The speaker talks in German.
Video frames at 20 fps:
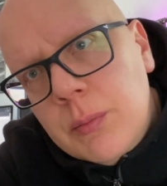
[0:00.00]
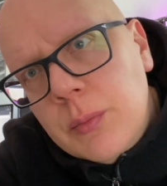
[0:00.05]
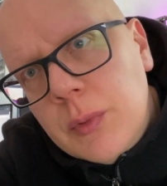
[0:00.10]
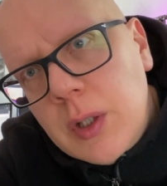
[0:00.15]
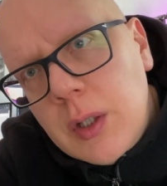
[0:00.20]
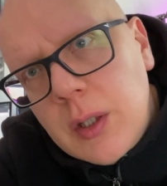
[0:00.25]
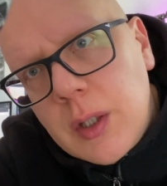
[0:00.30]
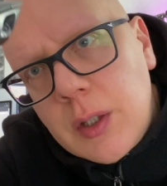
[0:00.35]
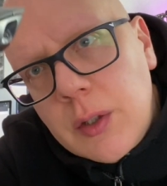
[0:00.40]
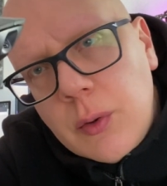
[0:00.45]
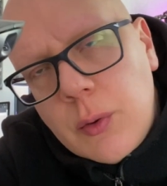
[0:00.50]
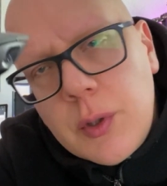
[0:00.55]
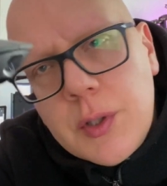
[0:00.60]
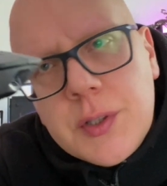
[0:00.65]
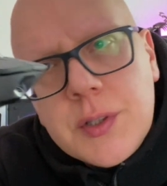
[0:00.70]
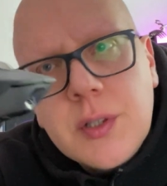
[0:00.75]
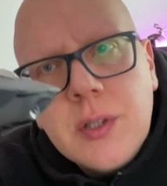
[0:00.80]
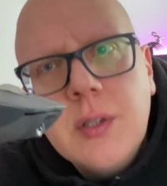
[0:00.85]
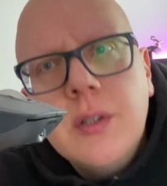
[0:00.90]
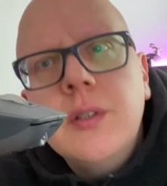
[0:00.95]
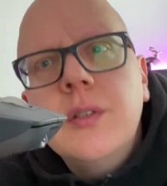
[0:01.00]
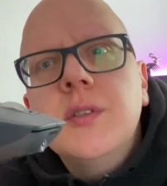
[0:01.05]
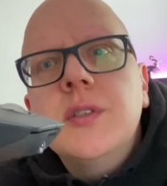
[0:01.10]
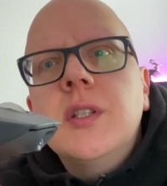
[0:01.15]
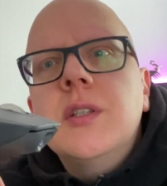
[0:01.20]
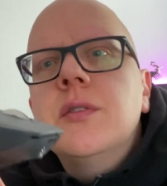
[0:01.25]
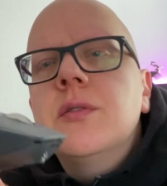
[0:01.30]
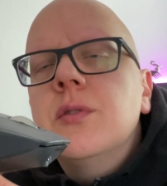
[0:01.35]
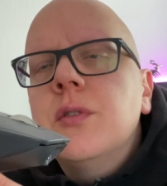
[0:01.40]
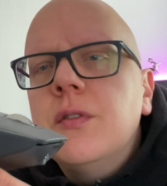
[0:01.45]
der neueste
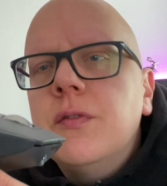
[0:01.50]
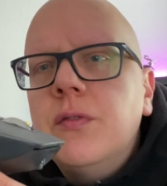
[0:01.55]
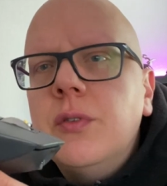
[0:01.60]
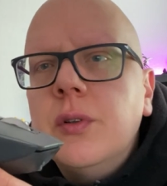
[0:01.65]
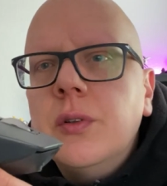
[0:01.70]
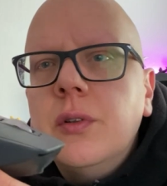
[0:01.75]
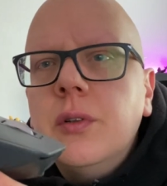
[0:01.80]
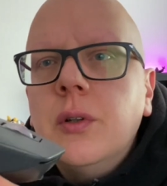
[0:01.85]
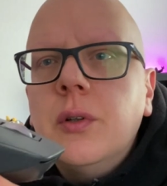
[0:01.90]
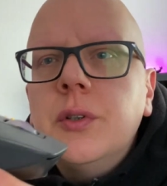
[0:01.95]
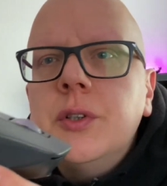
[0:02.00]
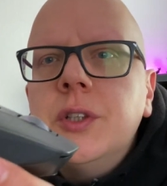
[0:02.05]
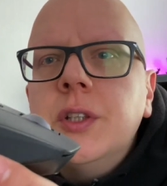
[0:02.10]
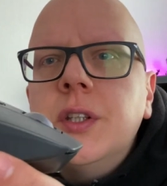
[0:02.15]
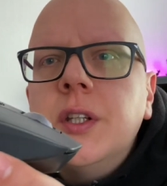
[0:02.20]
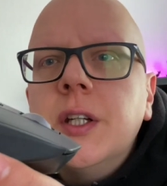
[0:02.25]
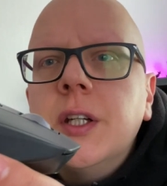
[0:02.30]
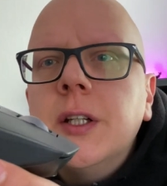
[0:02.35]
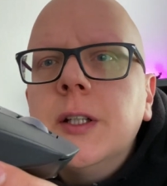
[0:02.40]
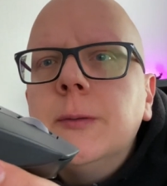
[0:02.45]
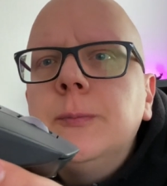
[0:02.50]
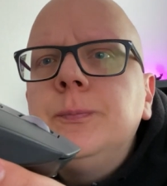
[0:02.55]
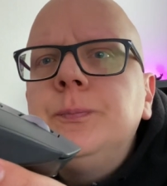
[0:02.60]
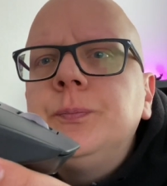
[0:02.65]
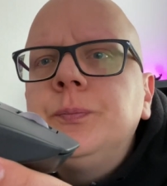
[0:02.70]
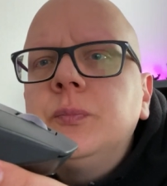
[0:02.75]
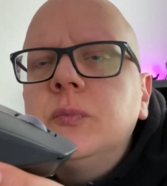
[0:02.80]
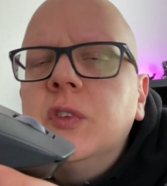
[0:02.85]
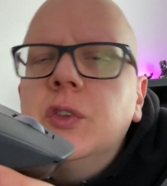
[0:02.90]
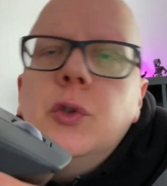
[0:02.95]
Sensor von Logitech,
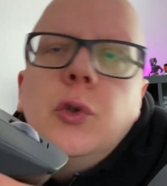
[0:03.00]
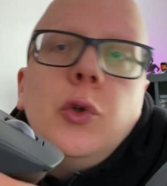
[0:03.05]
also